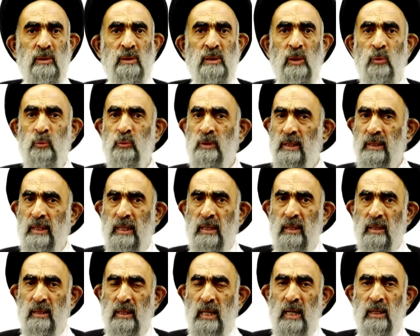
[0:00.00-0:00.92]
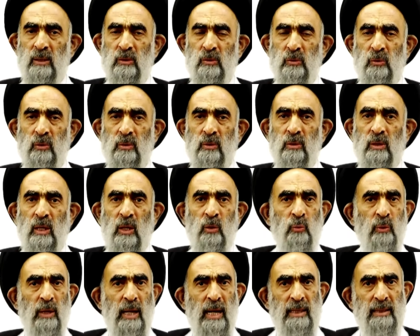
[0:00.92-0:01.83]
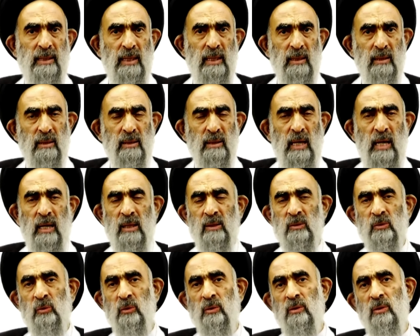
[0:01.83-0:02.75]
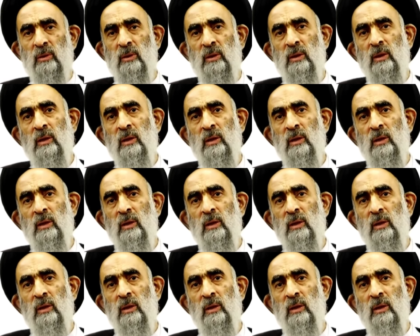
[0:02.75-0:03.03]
زوجتك أقصد أولادك أقصد